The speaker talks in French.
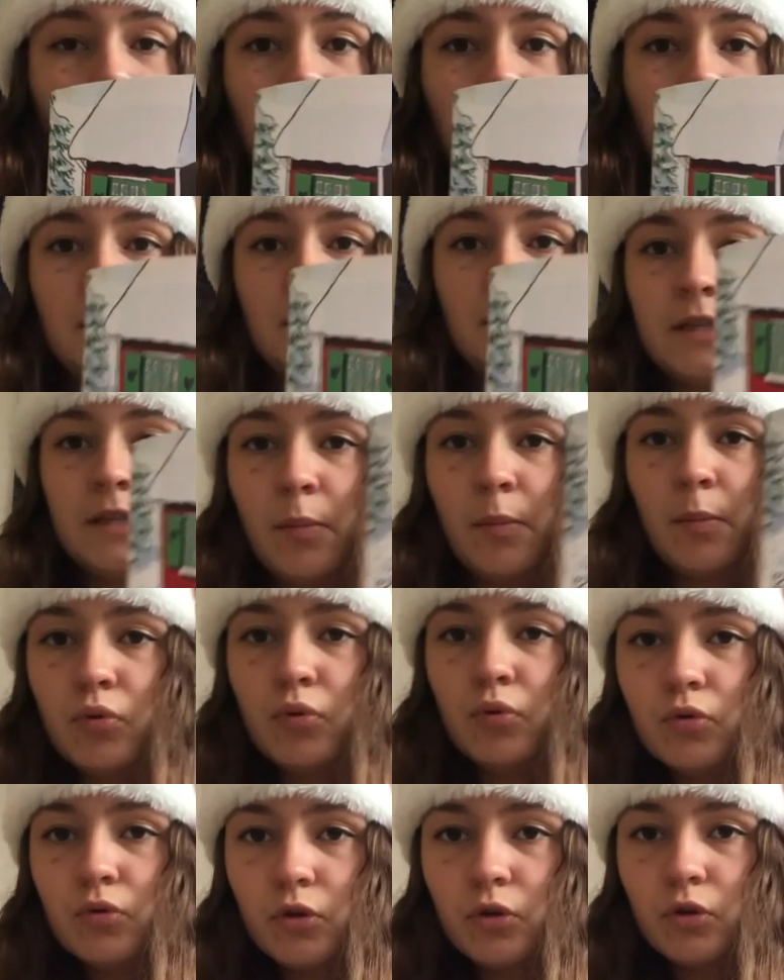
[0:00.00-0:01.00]
mais il n'y a
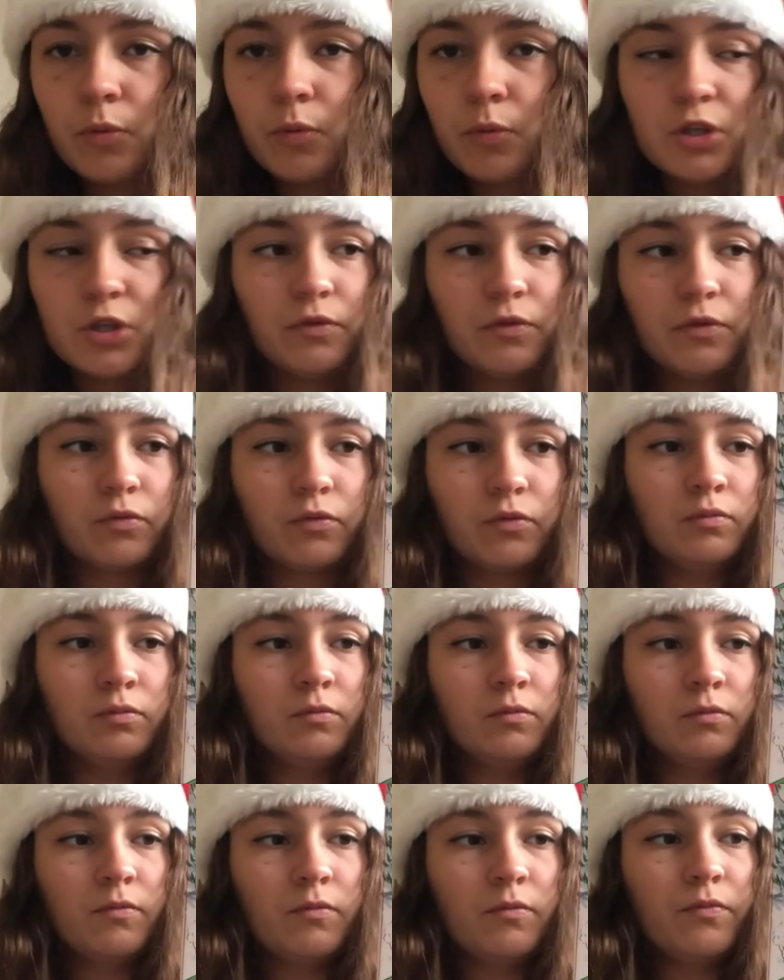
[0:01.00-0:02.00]
plus de Tom Chiffon.
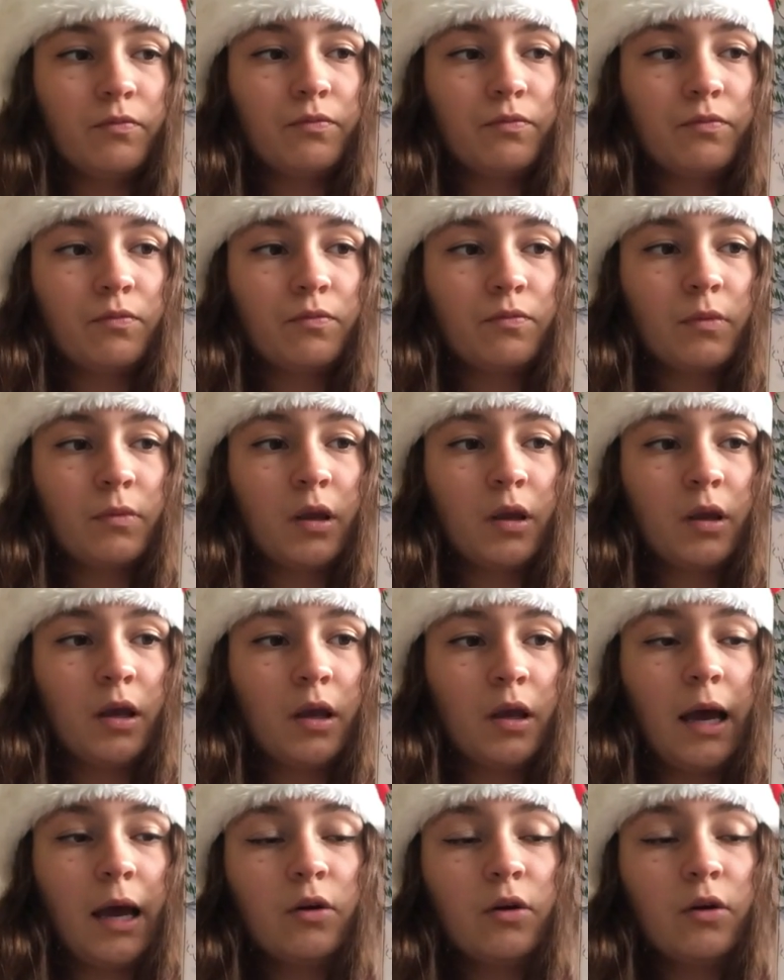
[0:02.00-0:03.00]

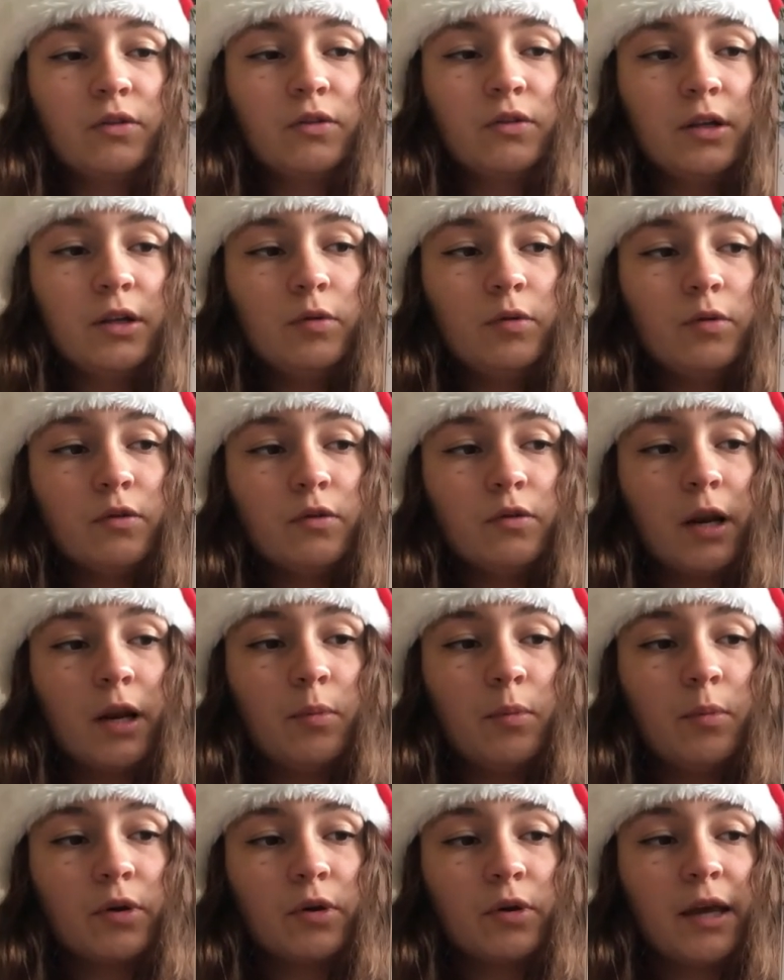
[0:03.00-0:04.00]
À côté de lui, sur la
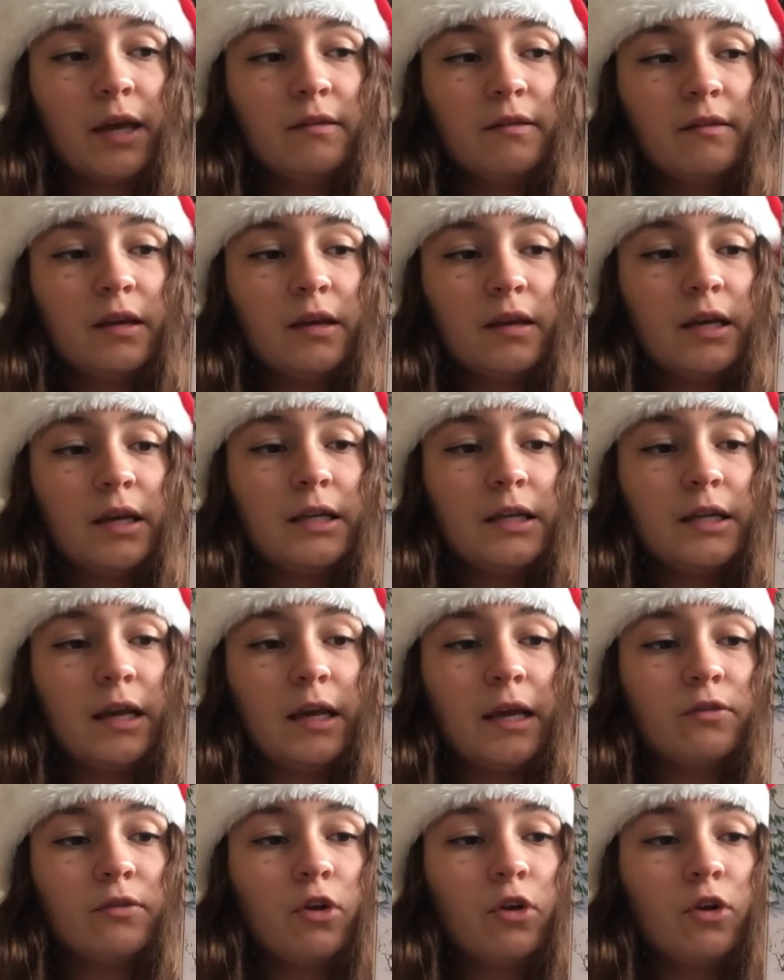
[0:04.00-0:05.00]
banquette, il y
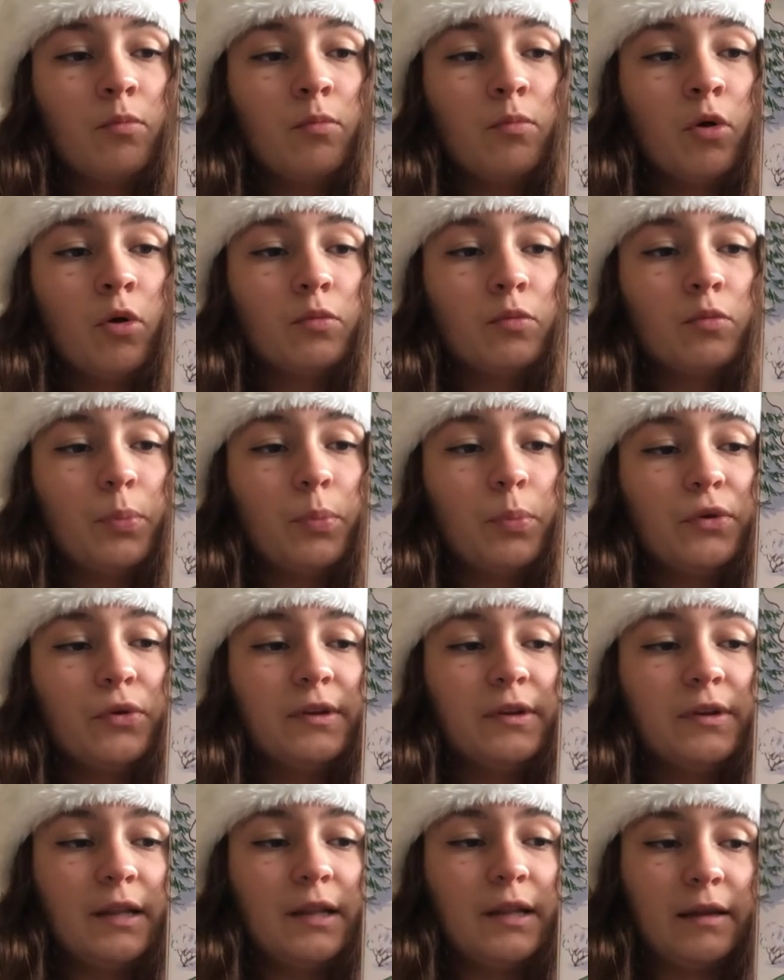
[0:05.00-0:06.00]
a seulement une
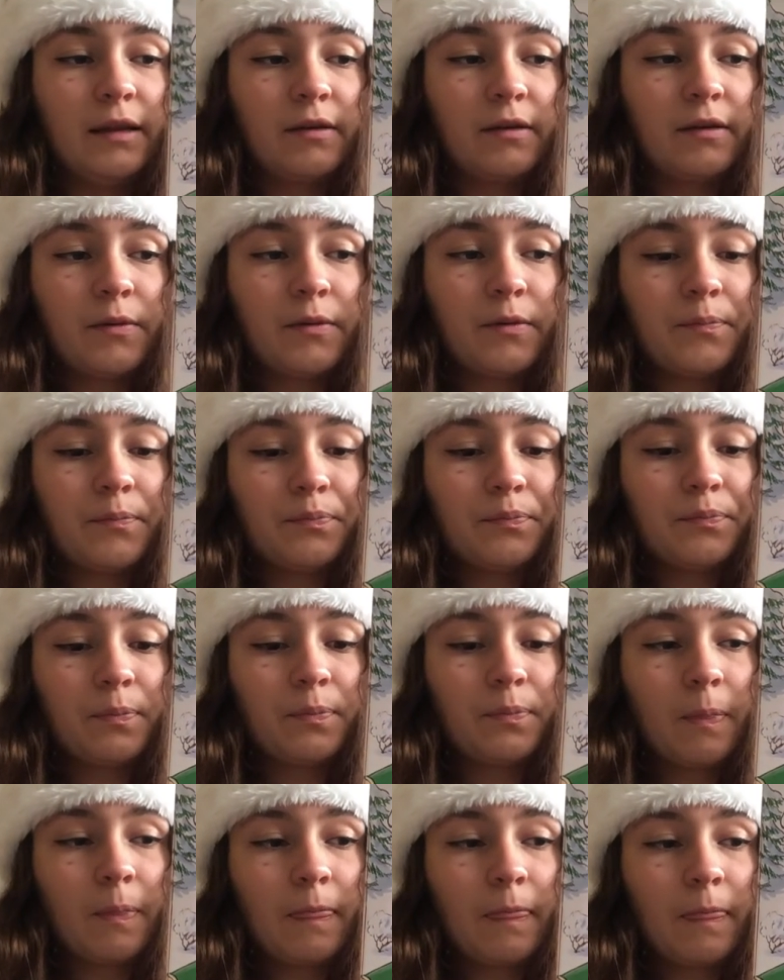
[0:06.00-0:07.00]
petite lettre.
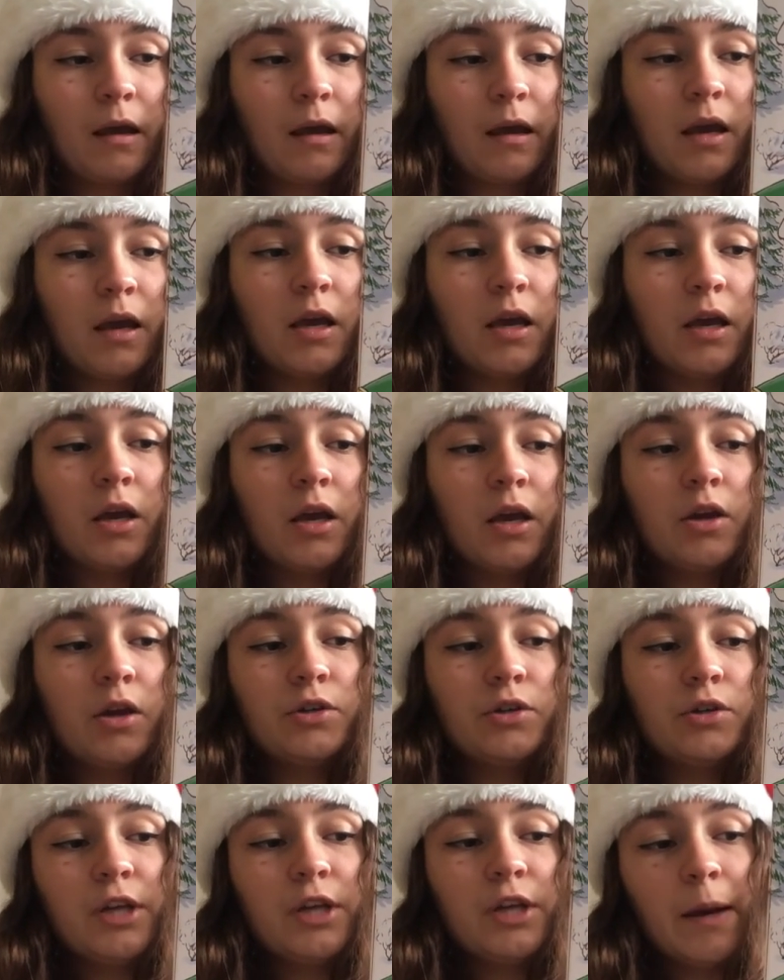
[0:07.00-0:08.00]

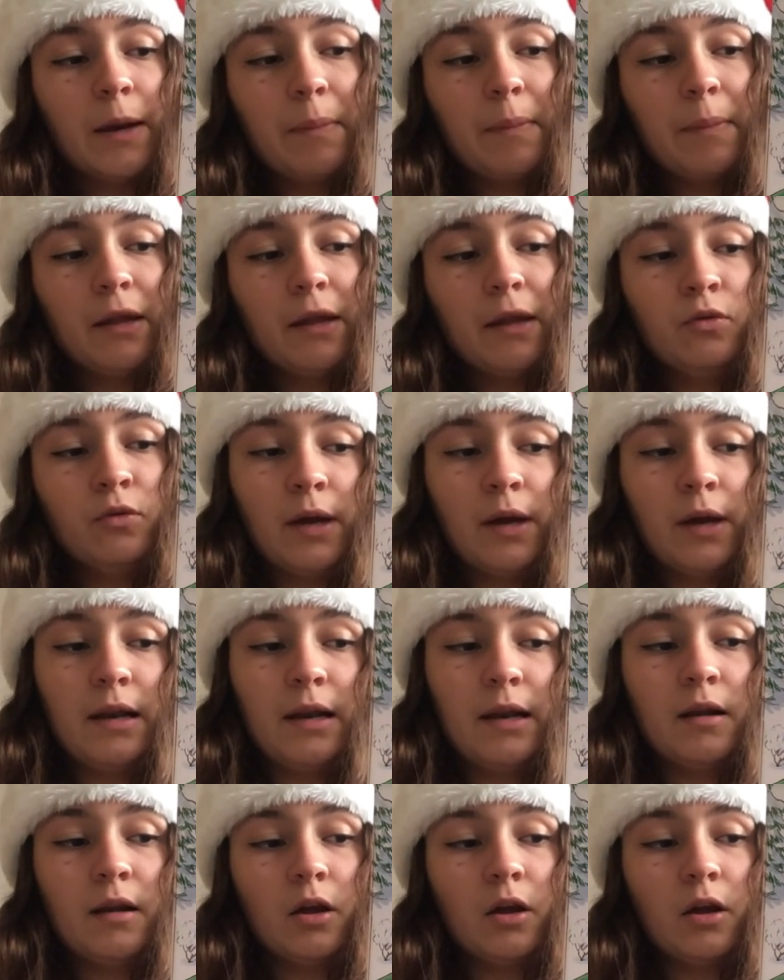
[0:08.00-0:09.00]
Cher Père
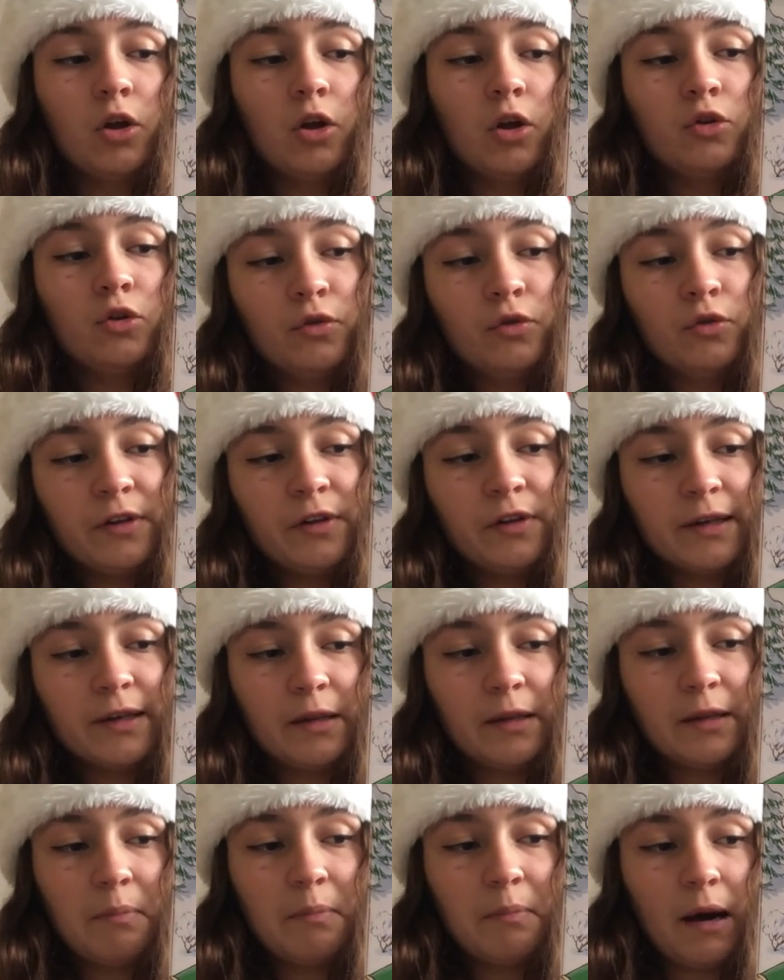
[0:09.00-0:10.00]
Noël, ne
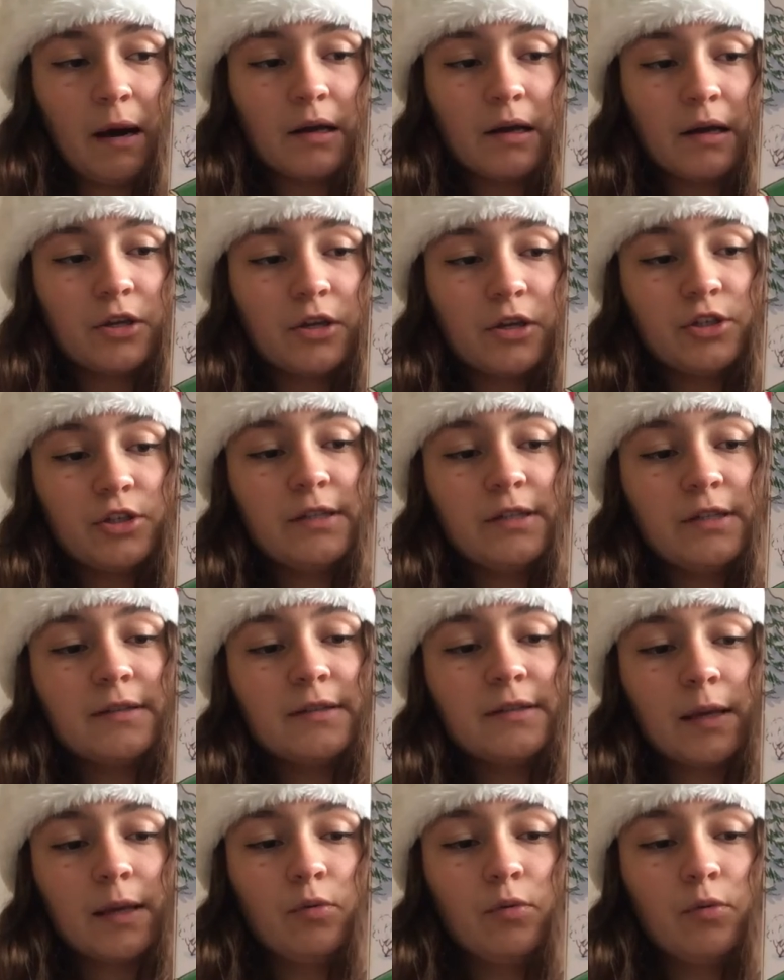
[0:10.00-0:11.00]
t'inquiète pas, j'ai
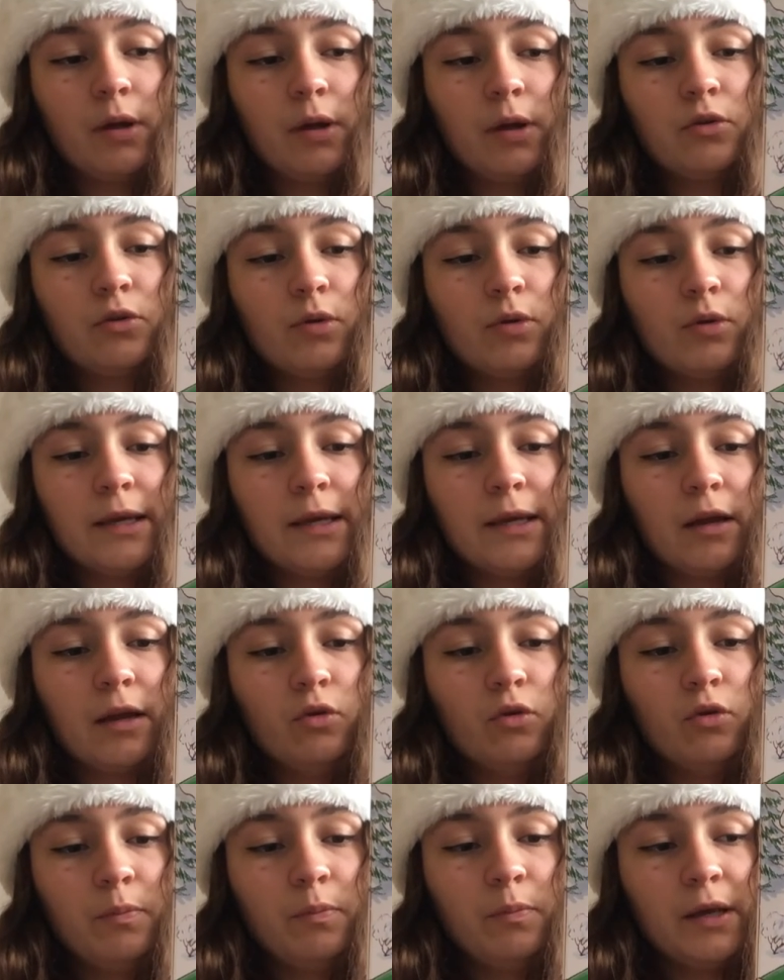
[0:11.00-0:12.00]
distribué tous les
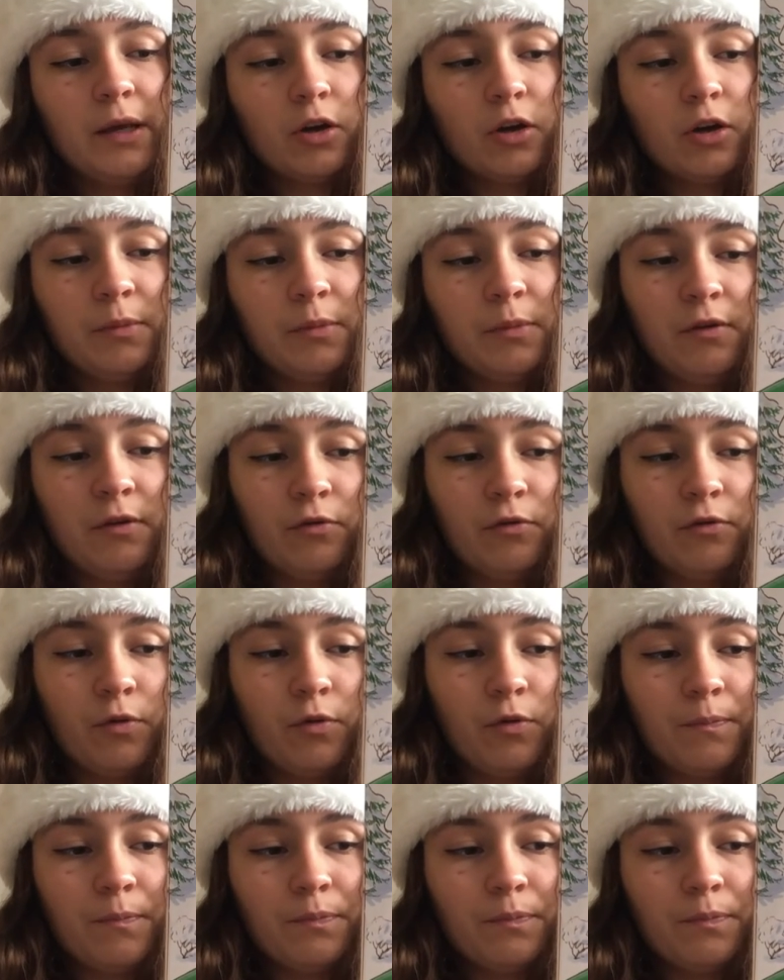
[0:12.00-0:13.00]
cadeaux bien comme il faut.